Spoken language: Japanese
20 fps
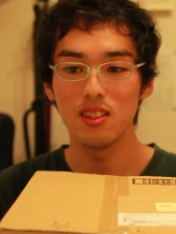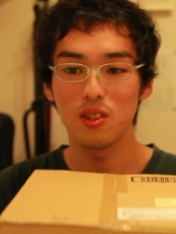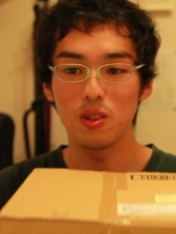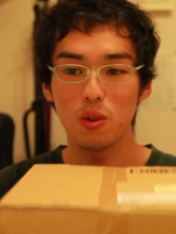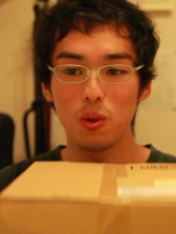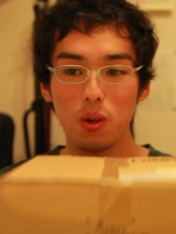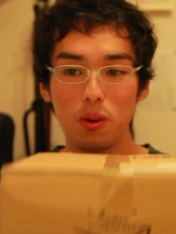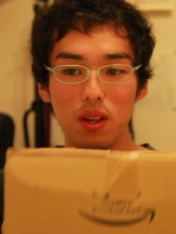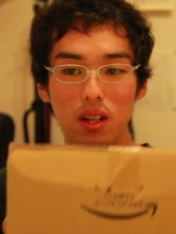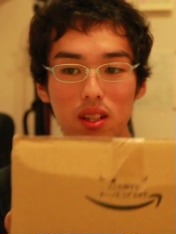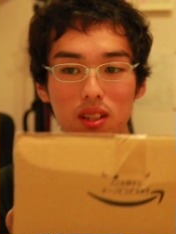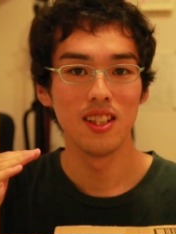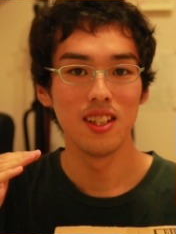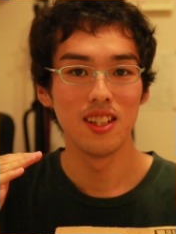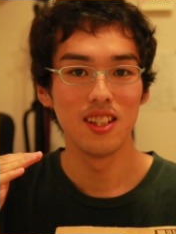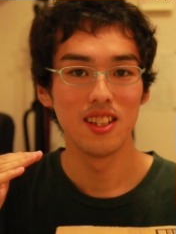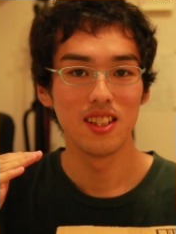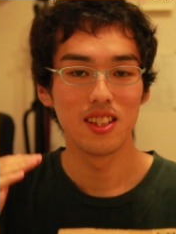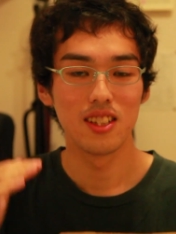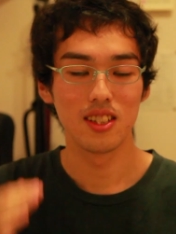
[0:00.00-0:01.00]
これは、
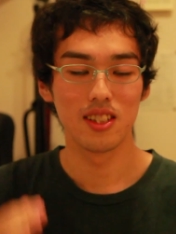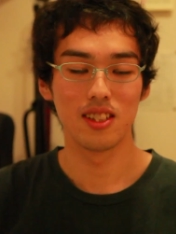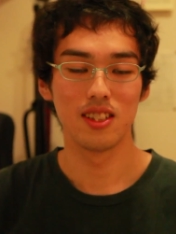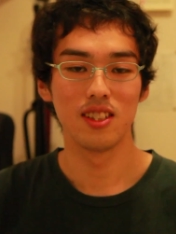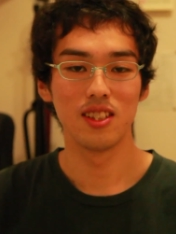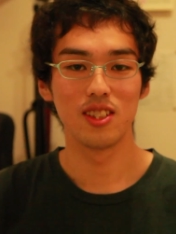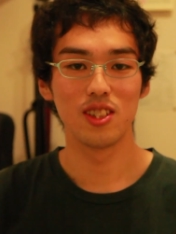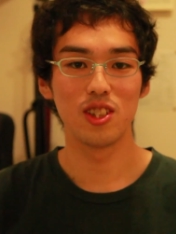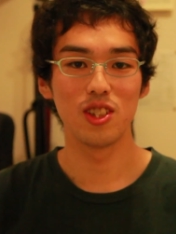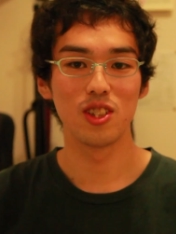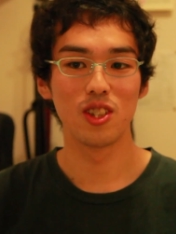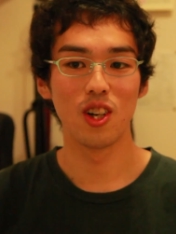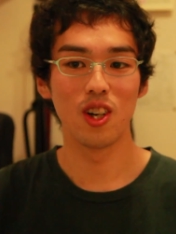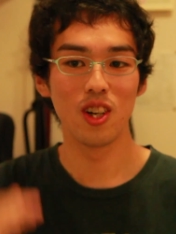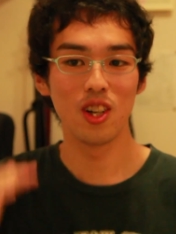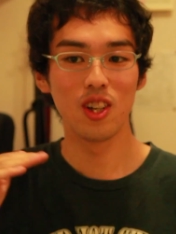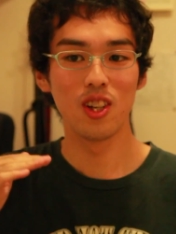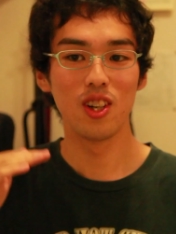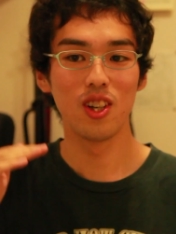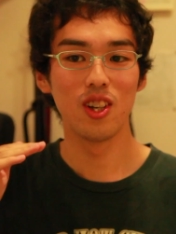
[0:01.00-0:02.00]
10度
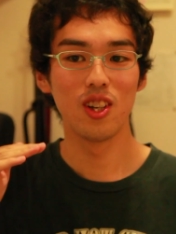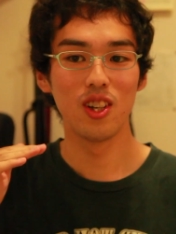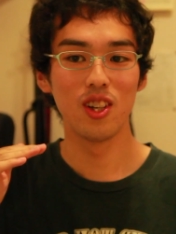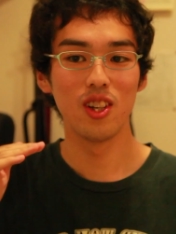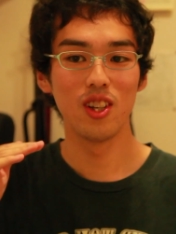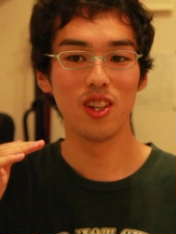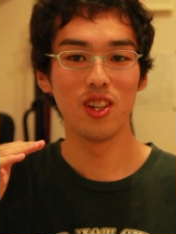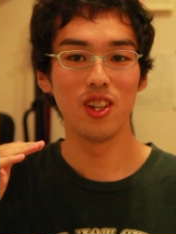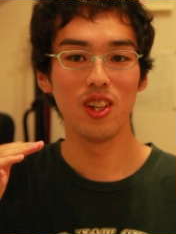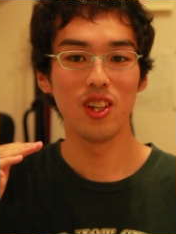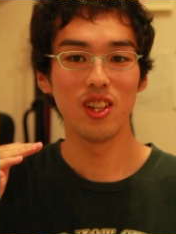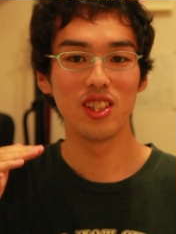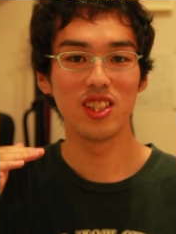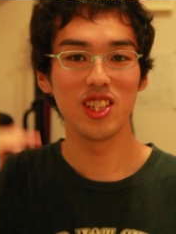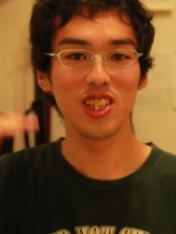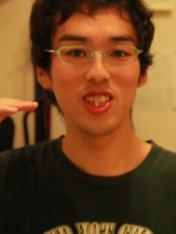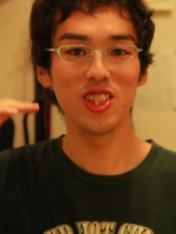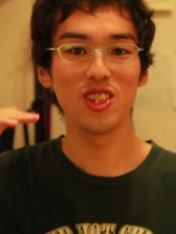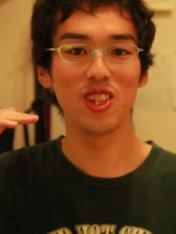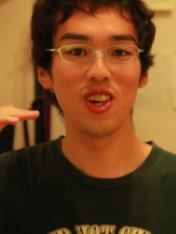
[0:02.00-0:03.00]

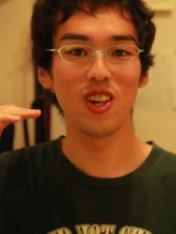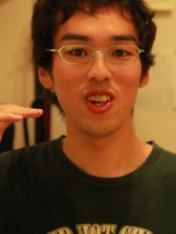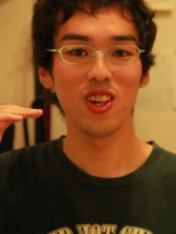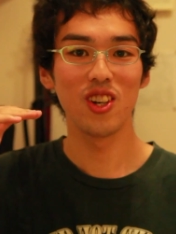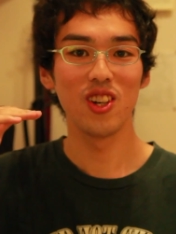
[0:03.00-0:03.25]
?20 度